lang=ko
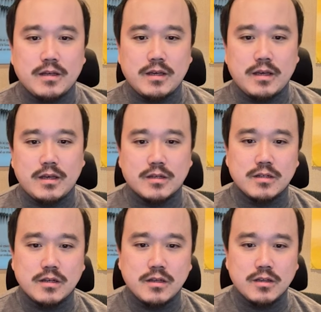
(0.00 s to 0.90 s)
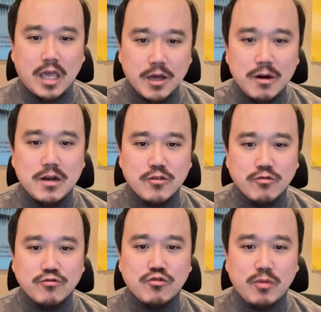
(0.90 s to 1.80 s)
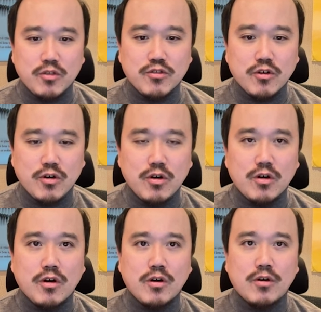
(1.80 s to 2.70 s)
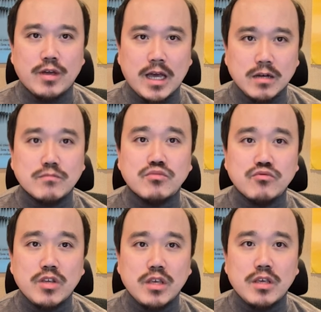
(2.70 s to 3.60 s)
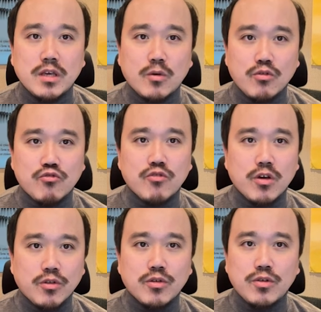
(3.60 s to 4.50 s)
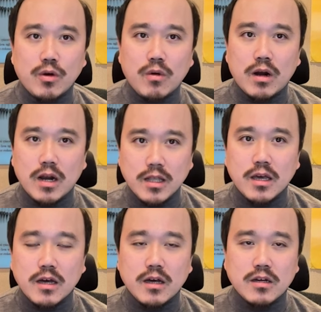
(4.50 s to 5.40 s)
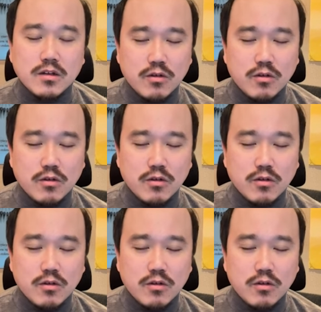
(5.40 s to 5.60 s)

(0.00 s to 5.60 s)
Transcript: 예, 그냥 개괄적으로 먼저 어, 양분이 고추에 어떤 역할을 하냐.